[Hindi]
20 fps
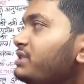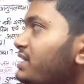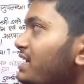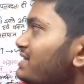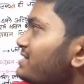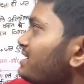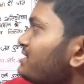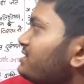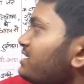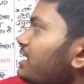
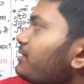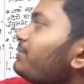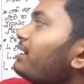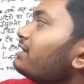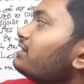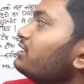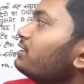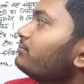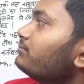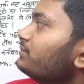जल संचार
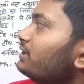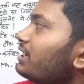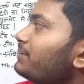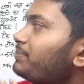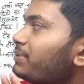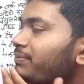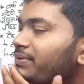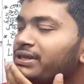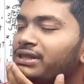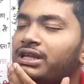माध्यम या
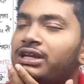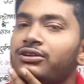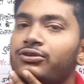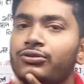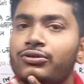प्रबंधन